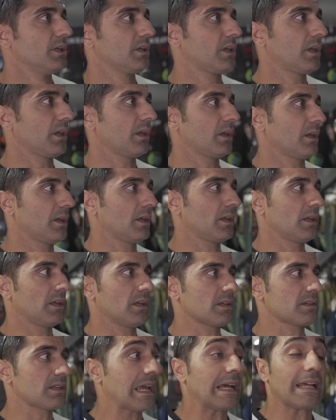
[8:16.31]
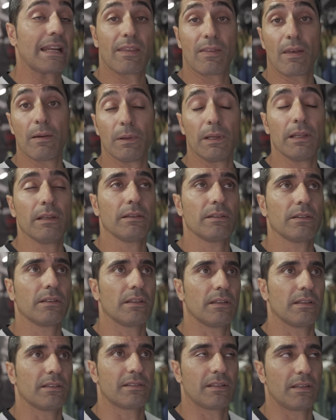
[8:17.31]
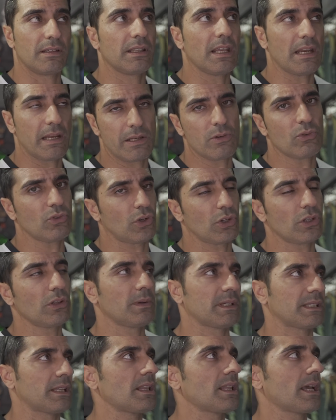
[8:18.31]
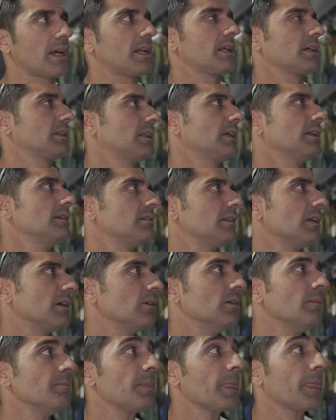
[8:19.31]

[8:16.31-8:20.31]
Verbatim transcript: que es agradable y un sonido bastante característico,